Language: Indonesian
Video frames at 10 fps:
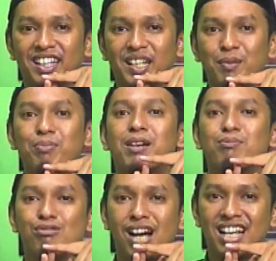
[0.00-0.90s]

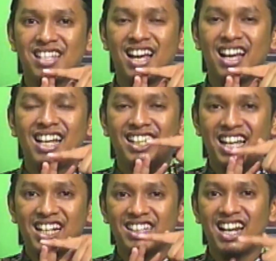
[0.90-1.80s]
berpuasa.
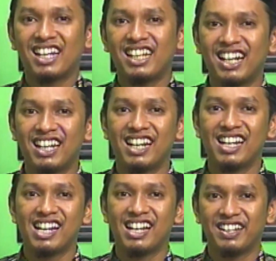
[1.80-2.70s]
Yang terakhir
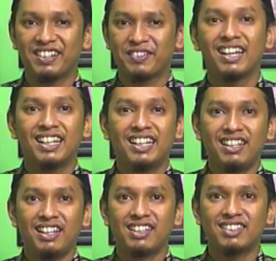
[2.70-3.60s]
anak-anak,
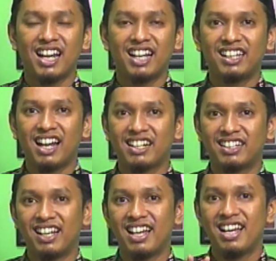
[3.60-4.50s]
yang terakhir
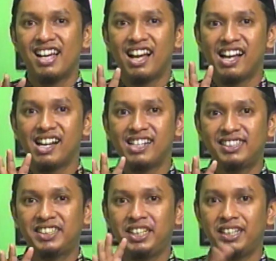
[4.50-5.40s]
adalah
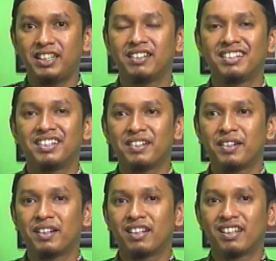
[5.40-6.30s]
haji.
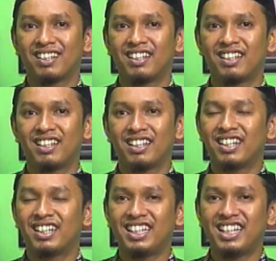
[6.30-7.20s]

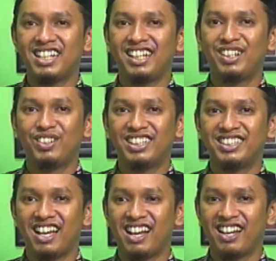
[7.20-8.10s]
Kita di
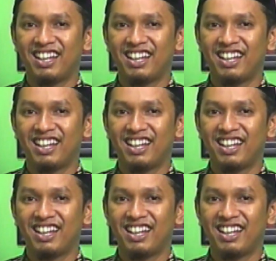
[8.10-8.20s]
Indonesia